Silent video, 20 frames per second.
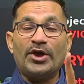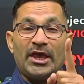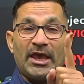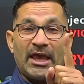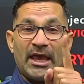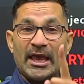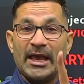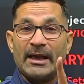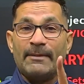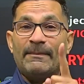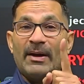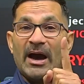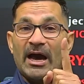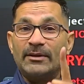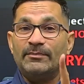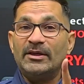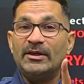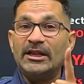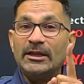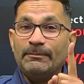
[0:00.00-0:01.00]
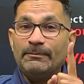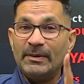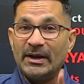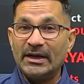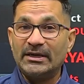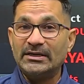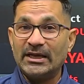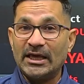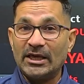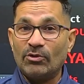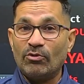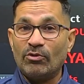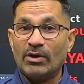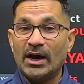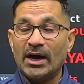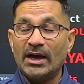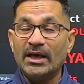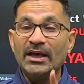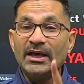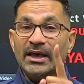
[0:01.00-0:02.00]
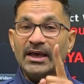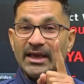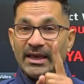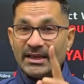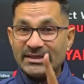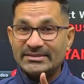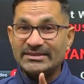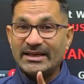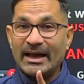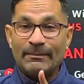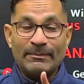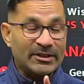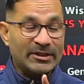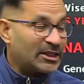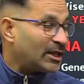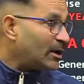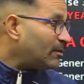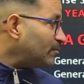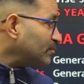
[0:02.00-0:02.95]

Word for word: एक बार भी रिपीट नहीं होगा इसका मतलब